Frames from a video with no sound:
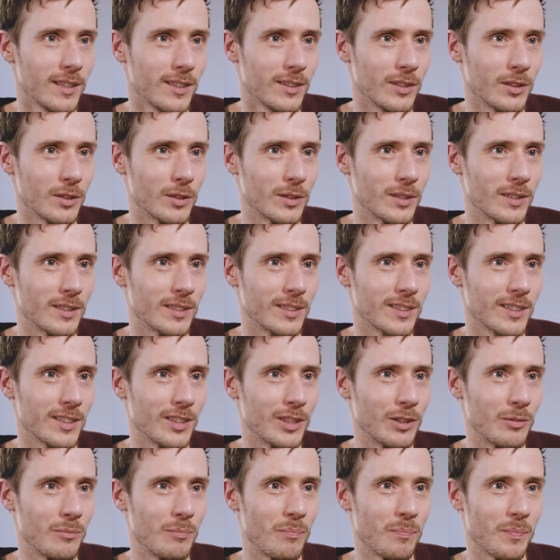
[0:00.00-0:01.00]
Und
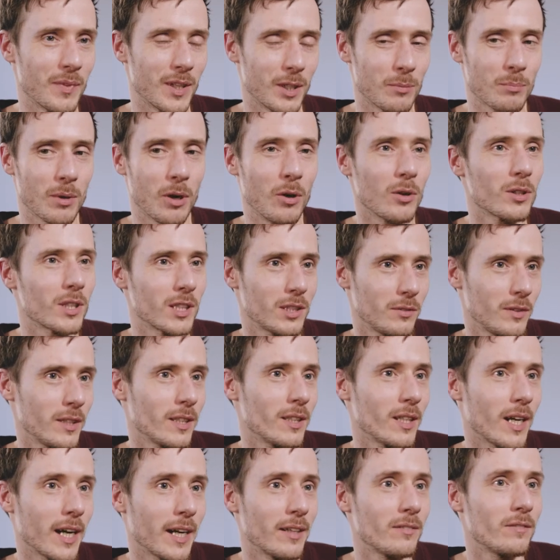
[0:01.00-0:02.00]
ähm, ich brauche
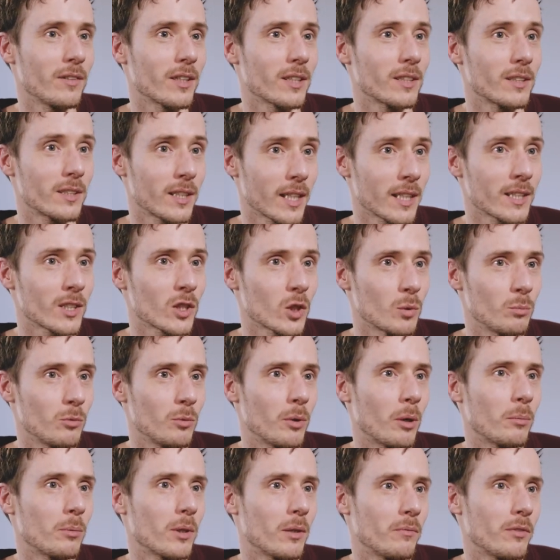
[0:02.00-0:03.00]
deswegen einfachen Text, um
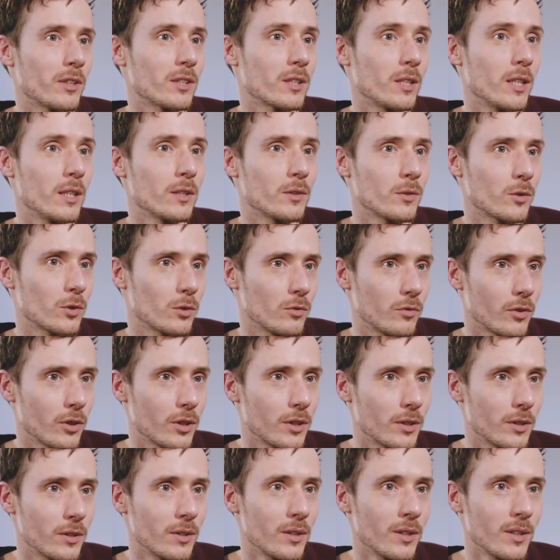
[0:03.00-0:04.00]
überhaupt etwas lesen zu
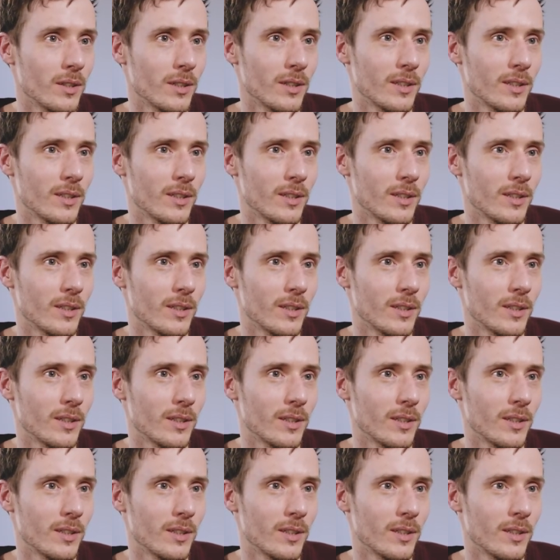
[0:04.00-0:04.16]
wollen.